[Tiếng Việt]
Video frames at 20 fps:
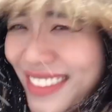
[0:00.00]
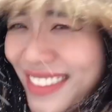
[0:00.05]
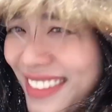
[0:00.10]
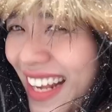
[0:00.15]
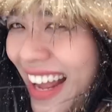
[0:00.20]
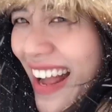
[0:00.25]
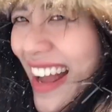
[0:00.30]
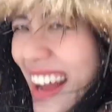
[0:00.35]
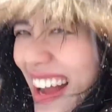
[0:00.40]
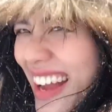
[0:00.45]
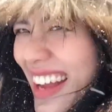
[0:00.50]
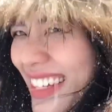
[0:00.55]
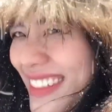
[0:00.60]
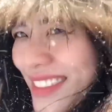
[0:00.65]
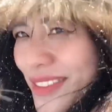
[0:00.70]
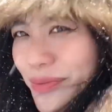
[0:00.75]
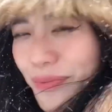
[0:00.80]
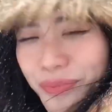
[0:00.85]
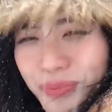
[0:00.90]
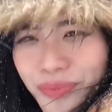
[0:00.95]
à,
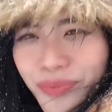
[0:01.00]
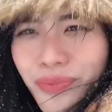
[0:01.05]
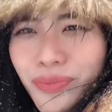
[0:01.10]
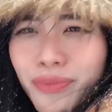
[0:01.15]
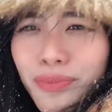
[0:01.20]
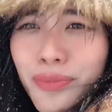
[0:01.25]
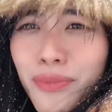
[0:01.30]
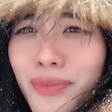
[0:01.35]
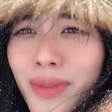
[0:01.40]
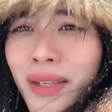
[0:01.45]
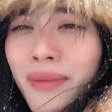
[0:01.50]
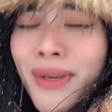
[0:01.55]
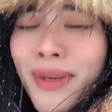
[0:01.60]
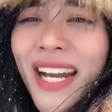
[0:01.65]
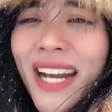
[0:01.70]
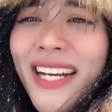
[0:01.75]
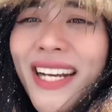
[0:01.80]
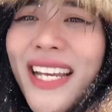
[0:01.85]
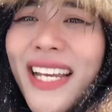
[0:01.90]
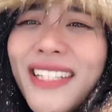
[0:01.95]
mình
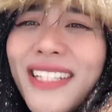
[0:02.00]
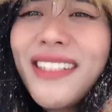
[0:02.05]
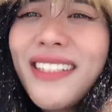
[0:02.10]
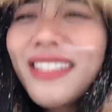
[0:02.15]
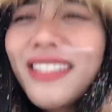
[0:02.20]
đang đi ngược